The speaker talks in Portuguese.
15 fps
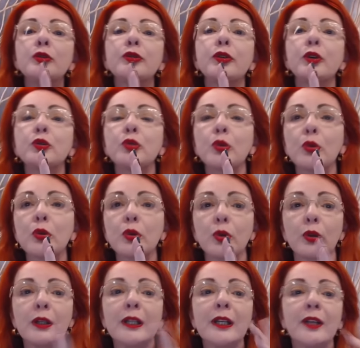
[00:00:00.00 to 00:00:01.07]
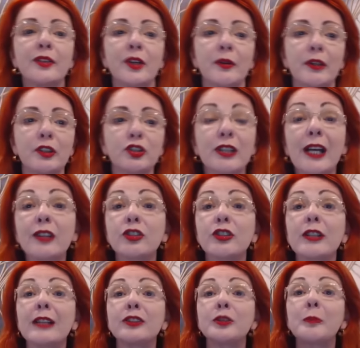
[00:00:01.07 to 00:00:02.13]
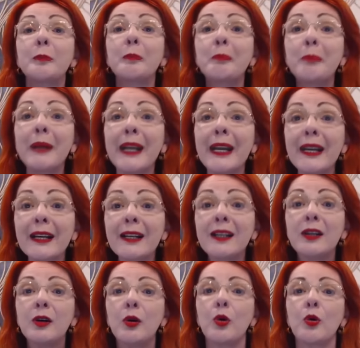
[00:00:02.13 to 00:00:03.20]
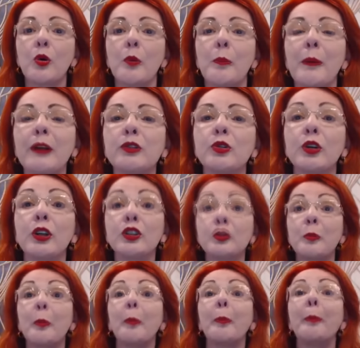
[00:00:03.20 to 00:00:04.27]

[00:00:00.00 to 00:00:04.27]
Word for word: futuro, são as tais das preocupações.